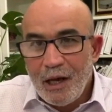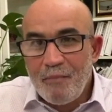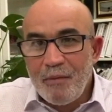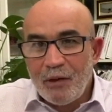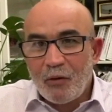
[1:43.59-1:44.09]

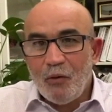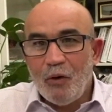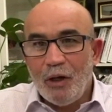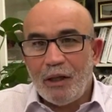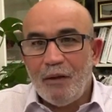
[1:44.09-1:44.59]
أما
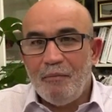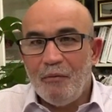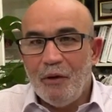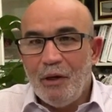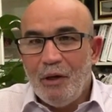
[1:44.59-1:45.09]
تروح
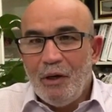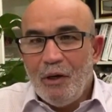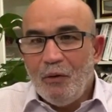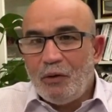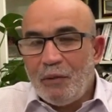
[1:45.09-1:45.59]
ثم
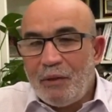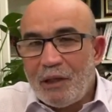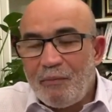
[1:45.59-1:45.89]
وتبدا